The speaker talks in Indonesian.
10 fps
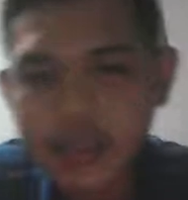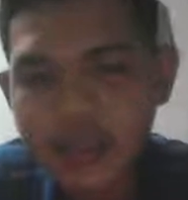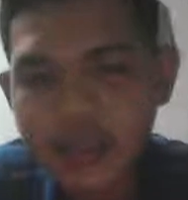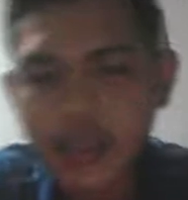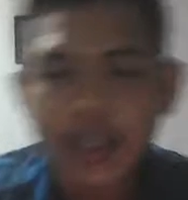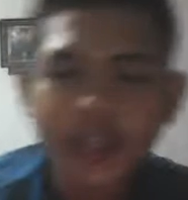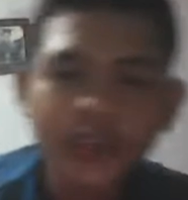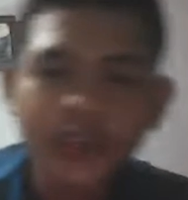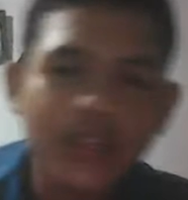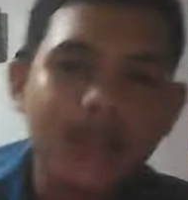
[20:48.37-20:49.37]
Nah,
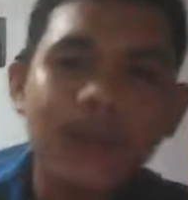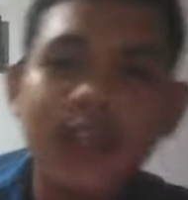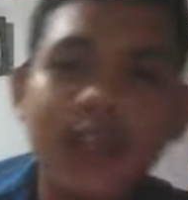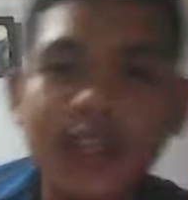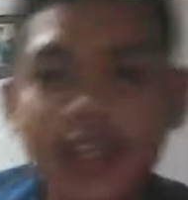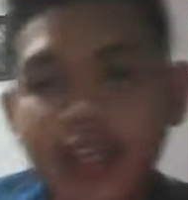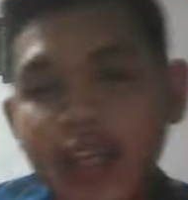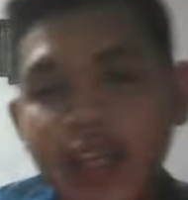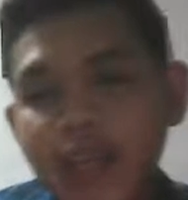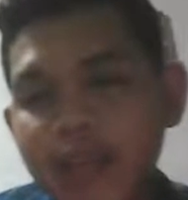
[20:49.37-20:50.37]
itu kelebihan
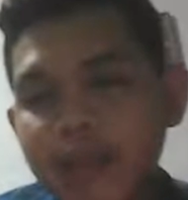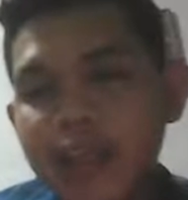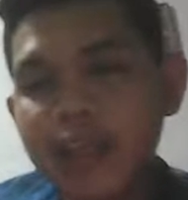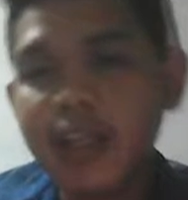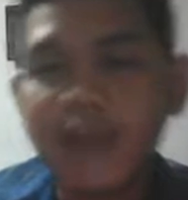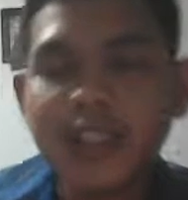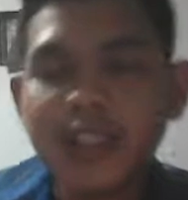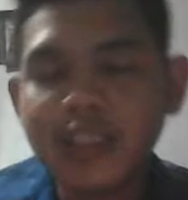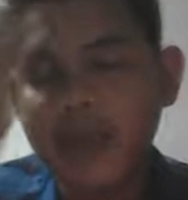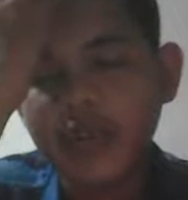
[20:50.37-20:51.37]
dari Mendeley
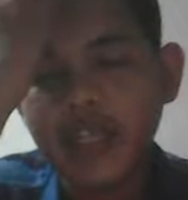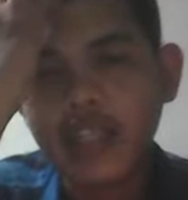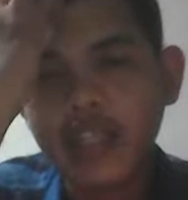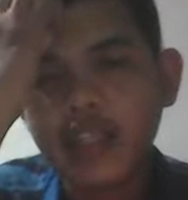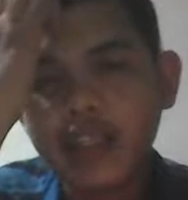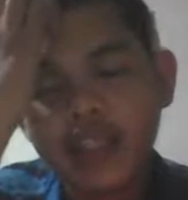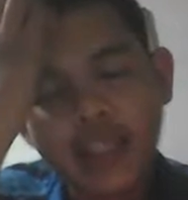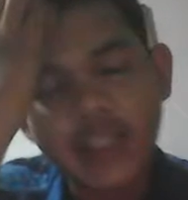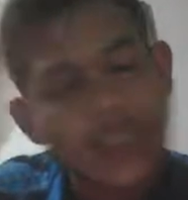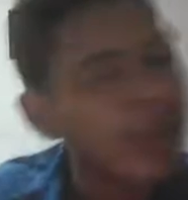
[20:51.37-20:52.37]
versi terbaru nih
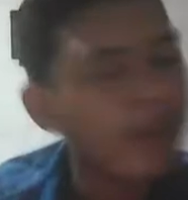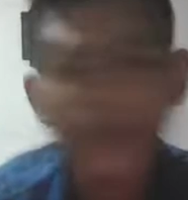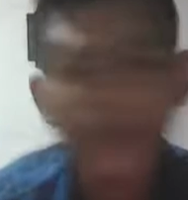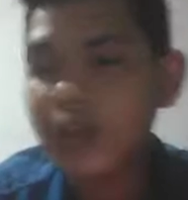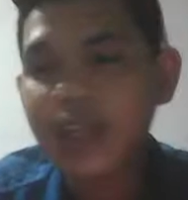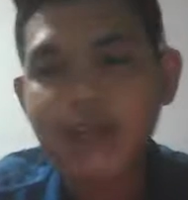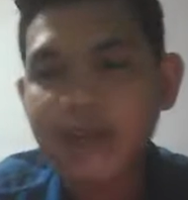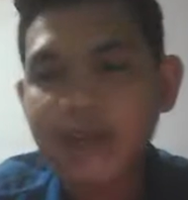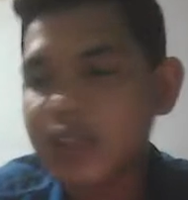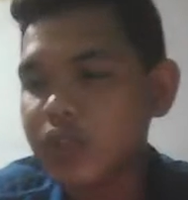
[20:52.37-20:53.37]
kita nggak perlu lagi
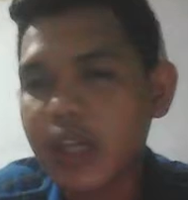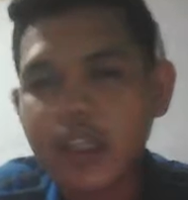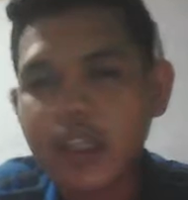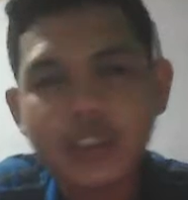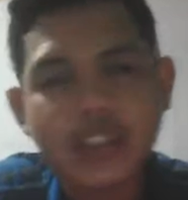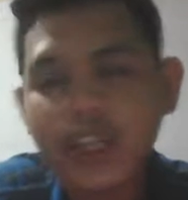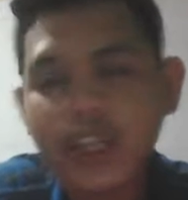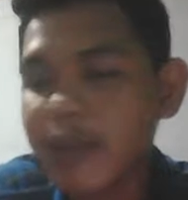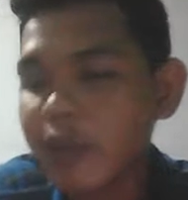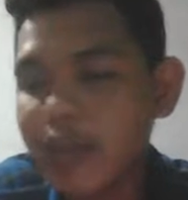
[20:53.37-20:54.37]
memasukkan
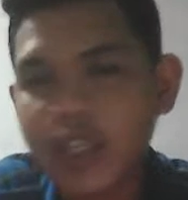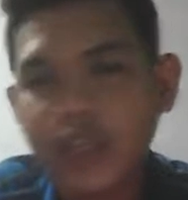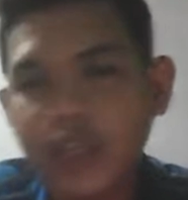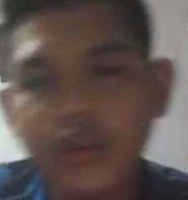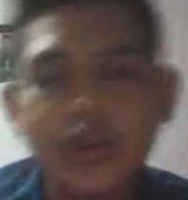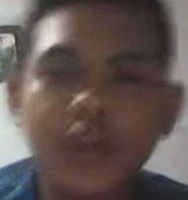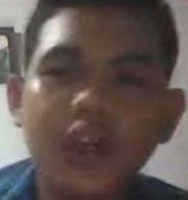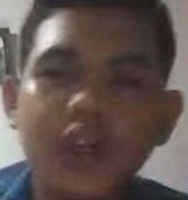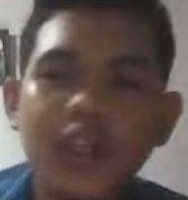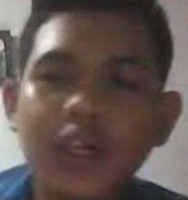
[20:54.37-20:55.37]
secara manual gitu
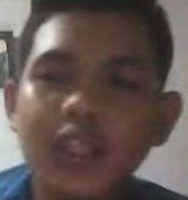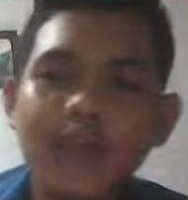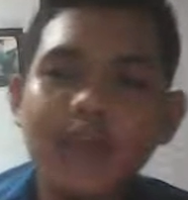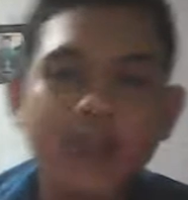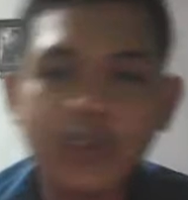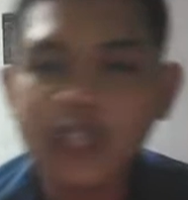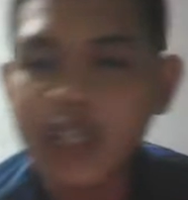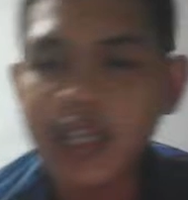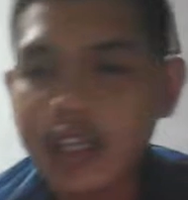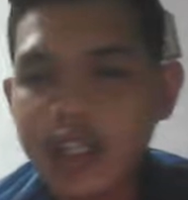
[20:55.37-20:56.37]
daftar
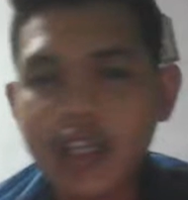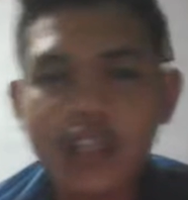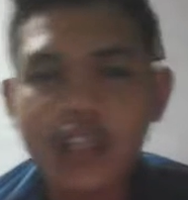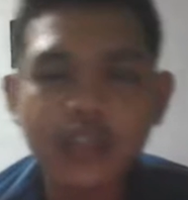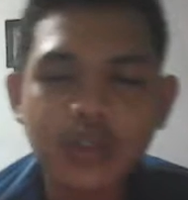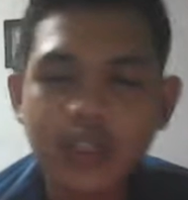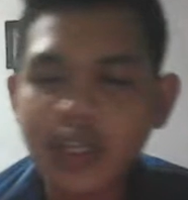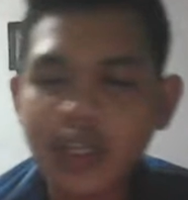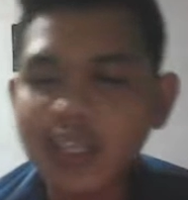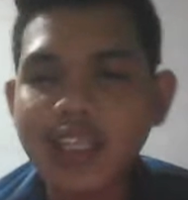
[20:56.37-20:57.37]
pustakanya dia langsung
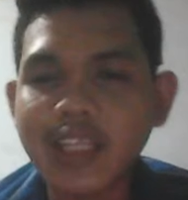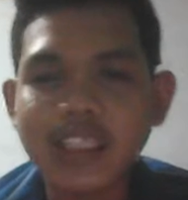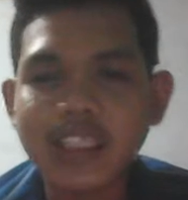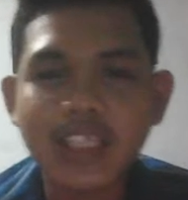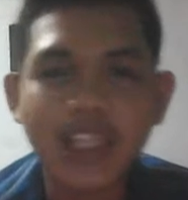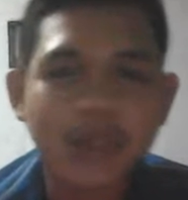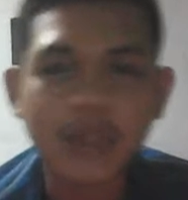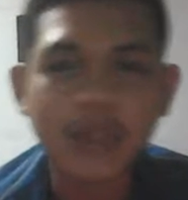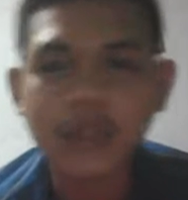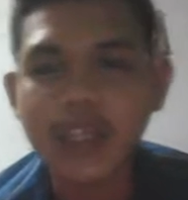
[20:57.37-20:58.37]
kedetek sendiri
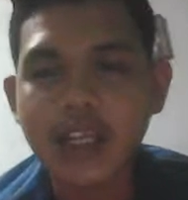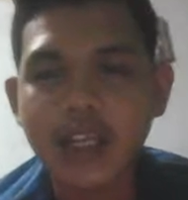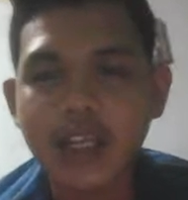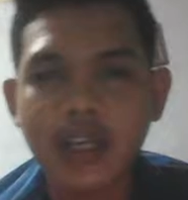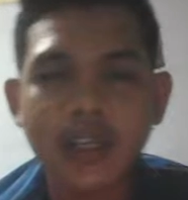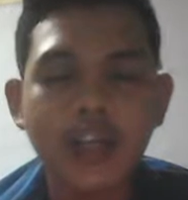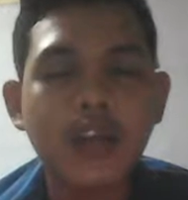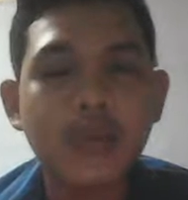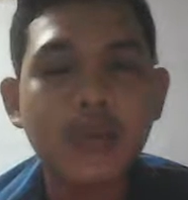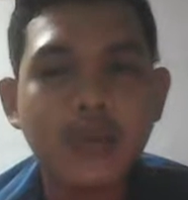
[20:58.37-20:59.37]
daftar pustakanya
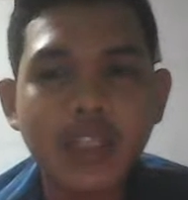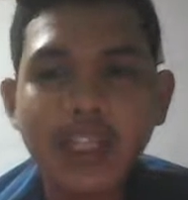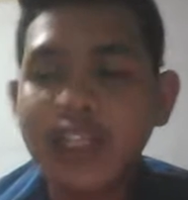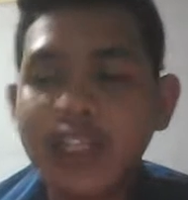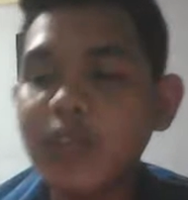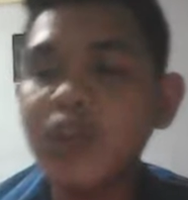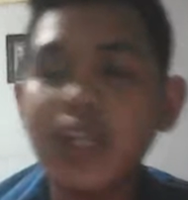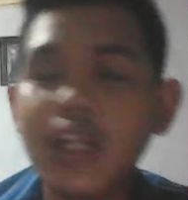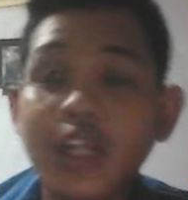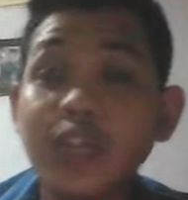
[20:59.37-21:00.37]
kalau di
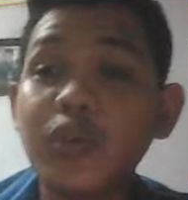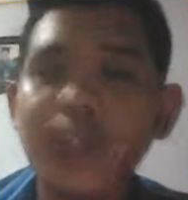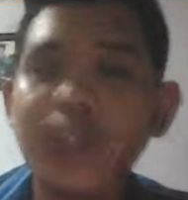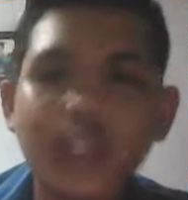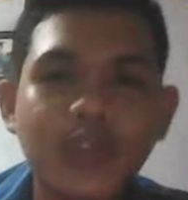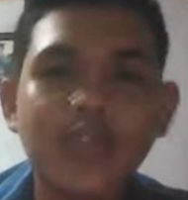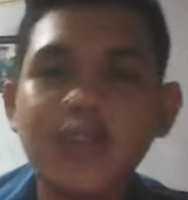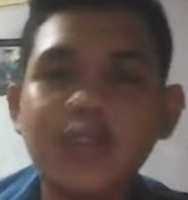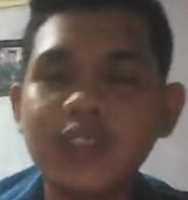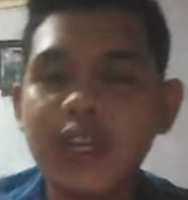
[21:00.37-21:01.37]
Google Journal itu ada
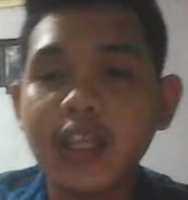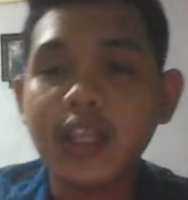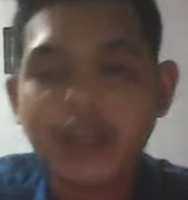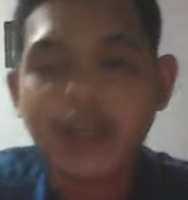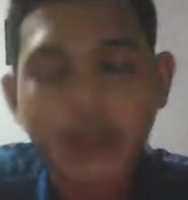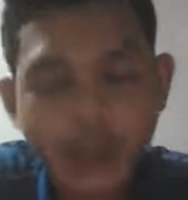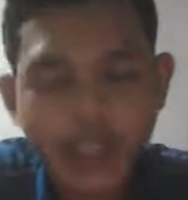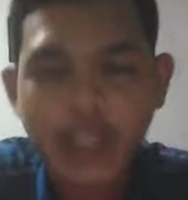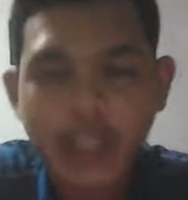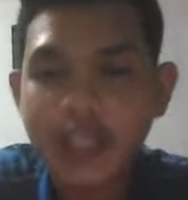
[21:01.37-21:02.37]
pustaka daftar
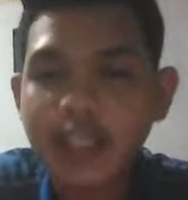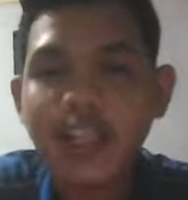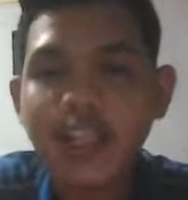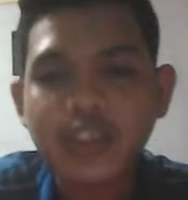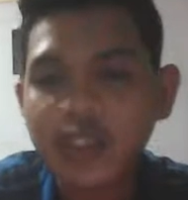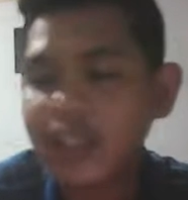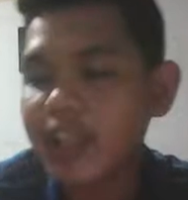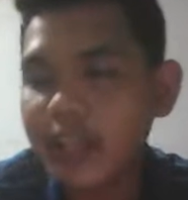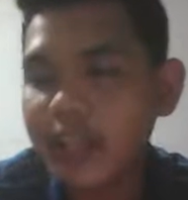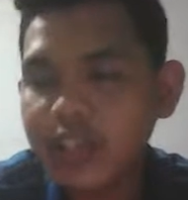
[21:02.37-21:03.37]
pustakanya dia langsung
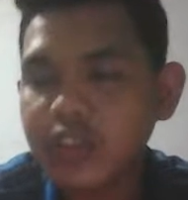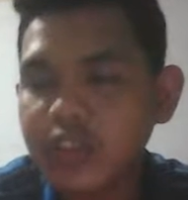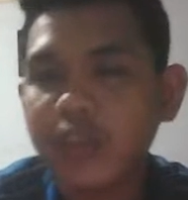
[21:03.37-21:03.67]
kedetek langsung